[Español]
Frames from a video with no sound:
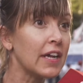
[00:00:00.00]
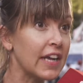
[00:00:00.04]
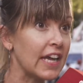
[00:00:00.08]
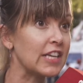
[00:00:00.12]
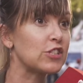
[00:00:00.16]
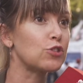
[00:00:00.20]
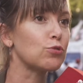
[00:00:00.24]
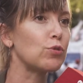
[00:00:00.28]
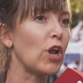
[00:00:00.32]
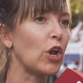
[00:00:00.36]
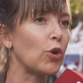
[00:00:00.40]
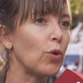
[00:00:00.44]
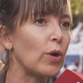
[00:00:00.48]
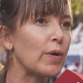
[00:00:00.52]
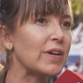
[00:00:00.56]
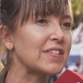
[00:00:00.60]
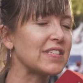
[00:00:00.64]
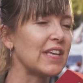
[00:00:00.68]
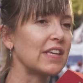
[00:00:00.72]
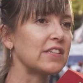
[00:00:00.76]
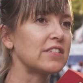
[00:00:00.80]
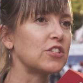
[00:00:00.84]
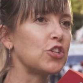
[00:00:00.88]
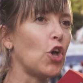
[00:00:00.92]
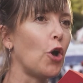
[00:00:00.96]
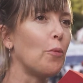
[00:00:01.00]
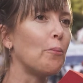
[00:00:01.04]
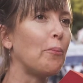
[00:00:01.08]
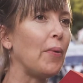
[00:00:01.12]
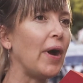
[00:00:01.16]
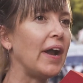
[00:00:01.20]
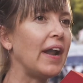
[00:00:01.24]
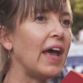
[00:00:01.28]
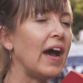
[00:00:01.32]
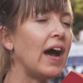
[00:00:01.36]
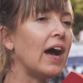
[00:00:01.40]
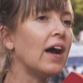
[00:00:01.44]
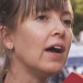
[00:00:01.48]
que es una nueva sanción
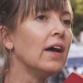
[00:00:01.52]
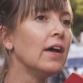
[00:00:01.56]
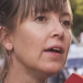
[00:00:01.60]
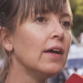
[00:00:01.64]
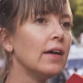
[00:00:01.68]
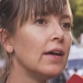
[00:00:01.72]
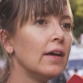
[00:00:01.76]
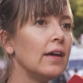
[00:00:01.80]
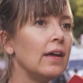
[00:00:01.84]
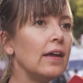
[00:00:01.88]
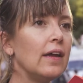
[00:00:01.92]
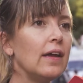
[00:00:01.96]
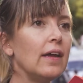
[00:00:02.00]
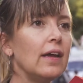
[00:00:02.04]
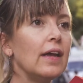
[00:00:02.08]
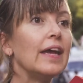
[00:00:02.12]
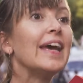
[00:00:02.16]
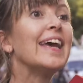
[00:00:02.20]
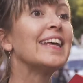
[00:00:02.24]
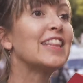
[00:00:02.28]
para eh,